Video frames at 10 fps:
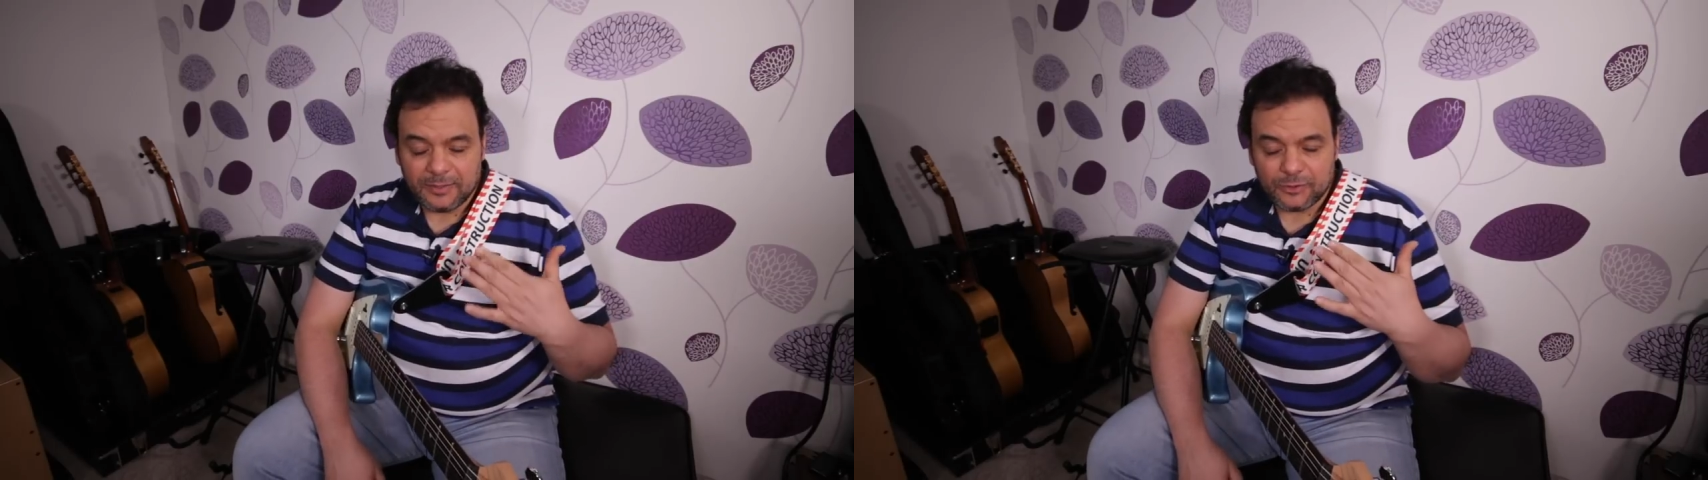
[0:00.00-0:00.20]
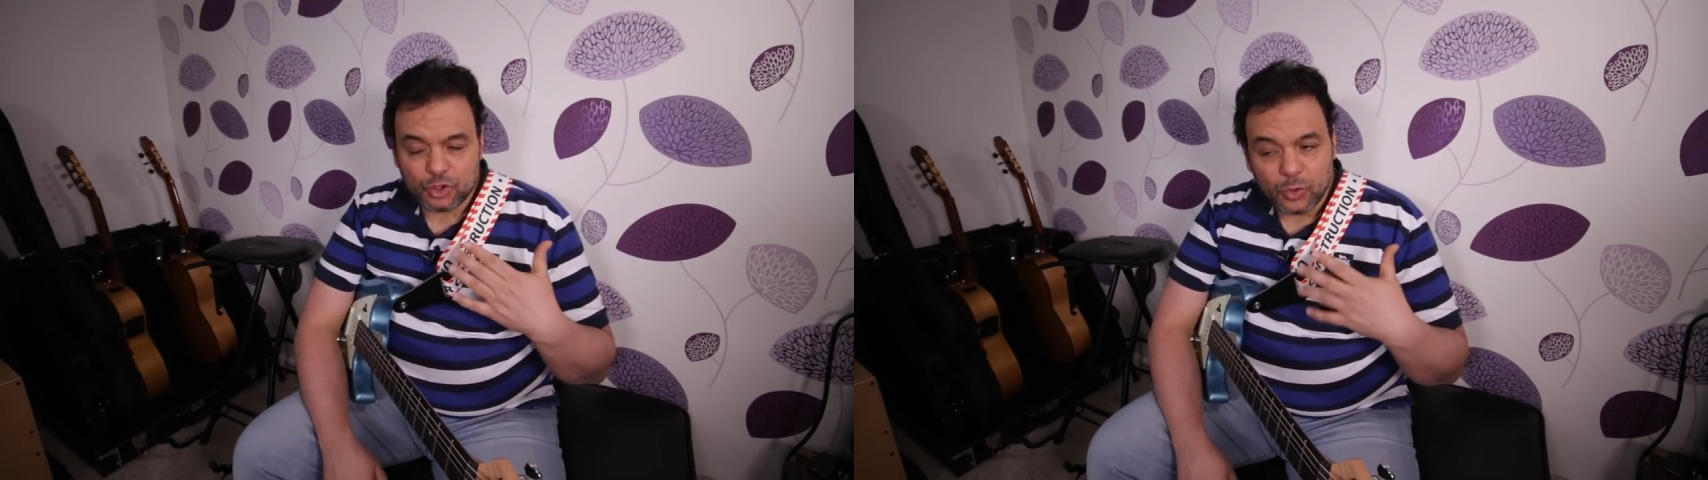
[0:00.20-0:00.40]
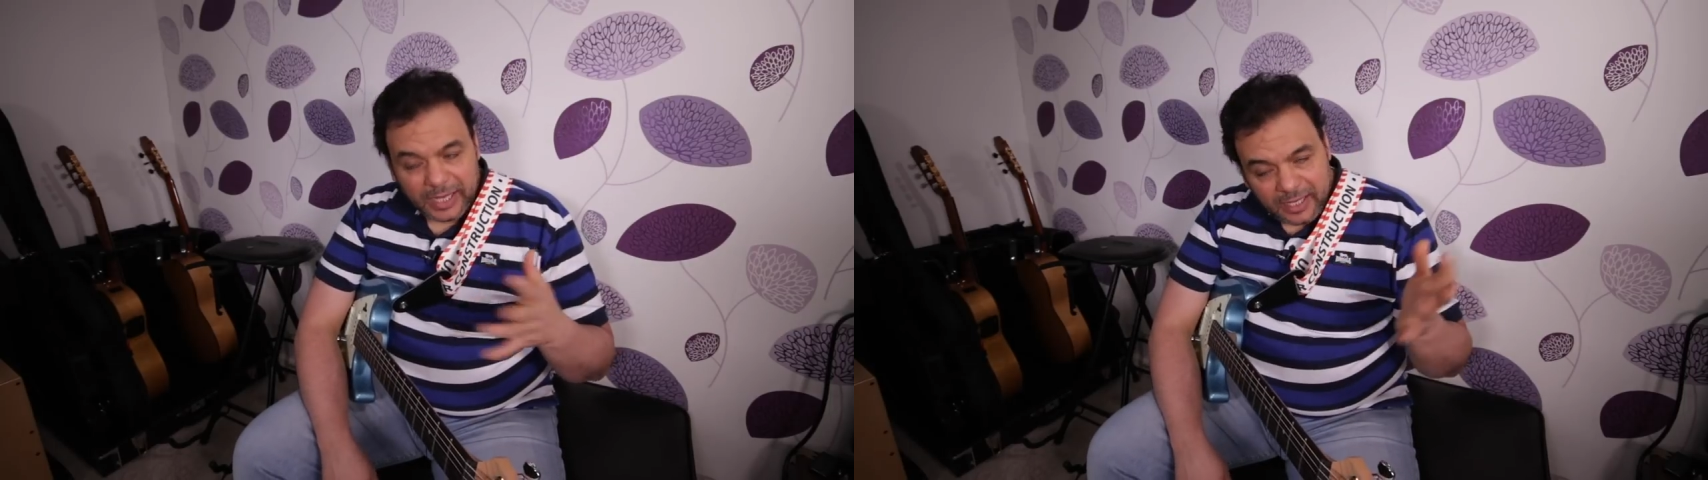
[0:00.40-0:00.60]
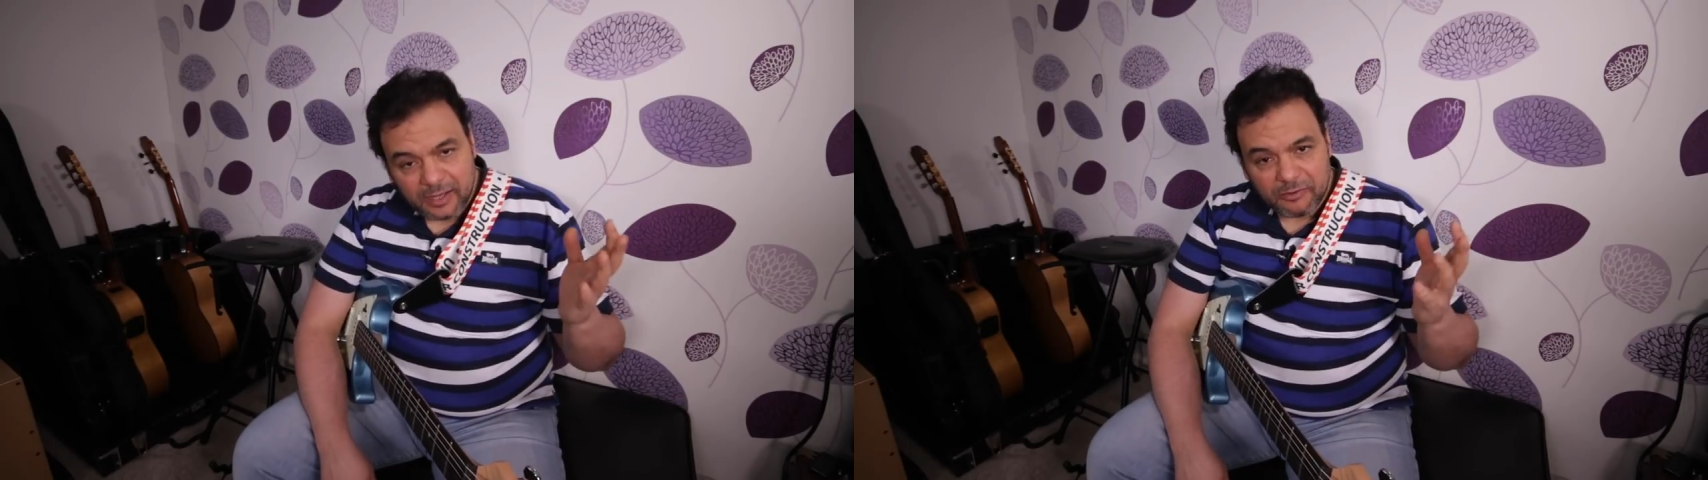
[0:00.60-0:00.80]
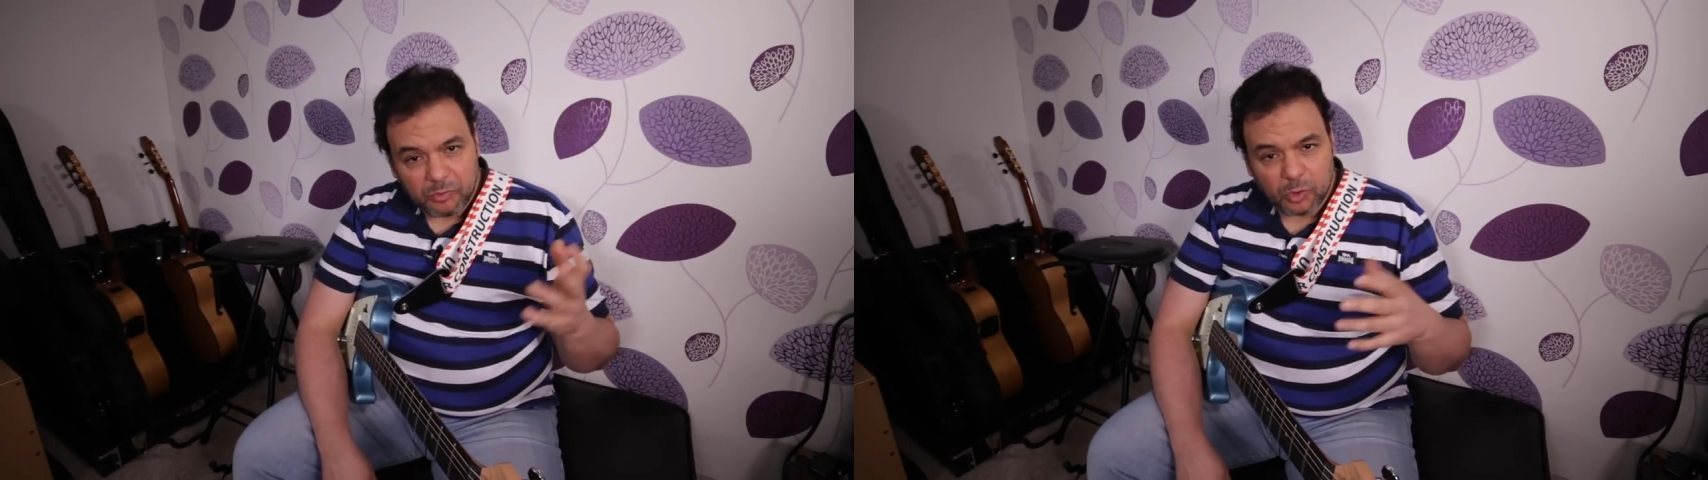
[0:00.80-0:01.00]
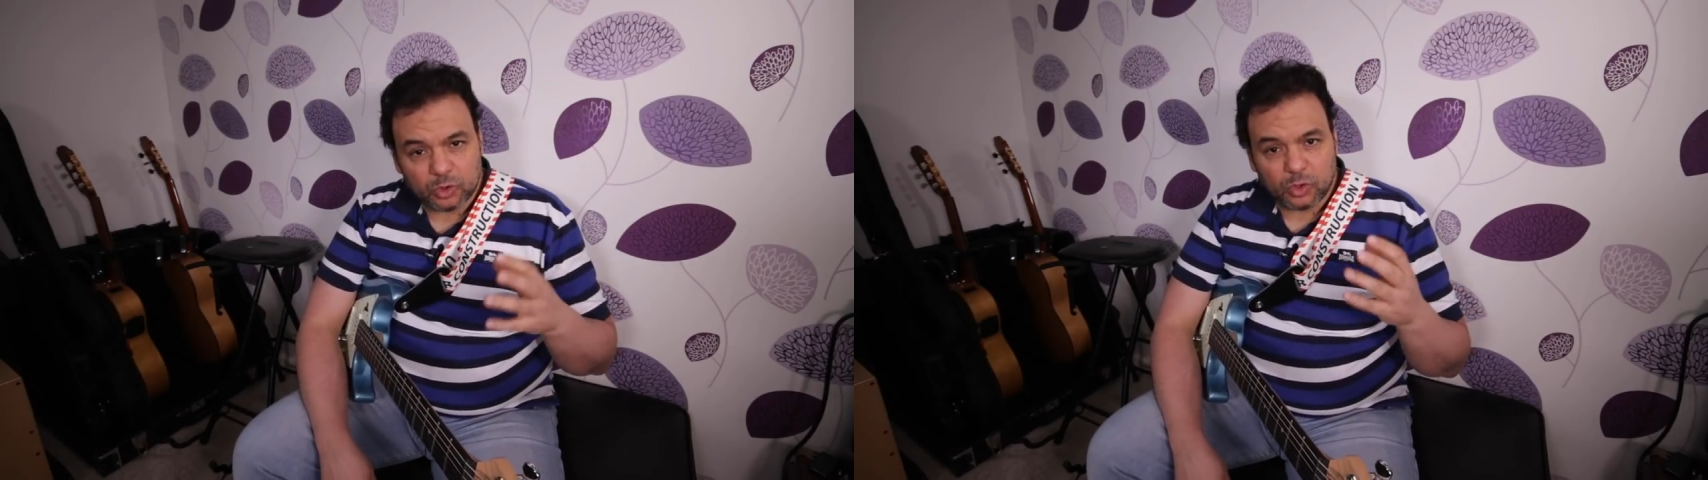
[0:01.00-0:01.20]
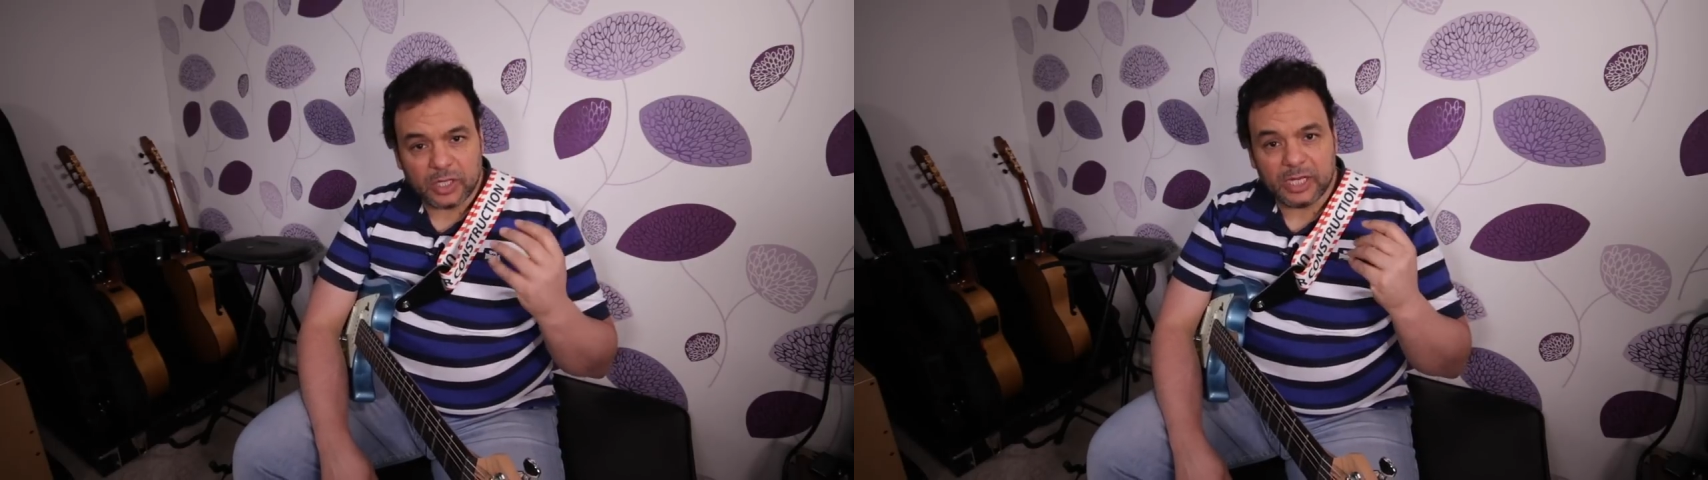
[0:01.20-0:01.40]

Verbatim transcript: شوية في موضوع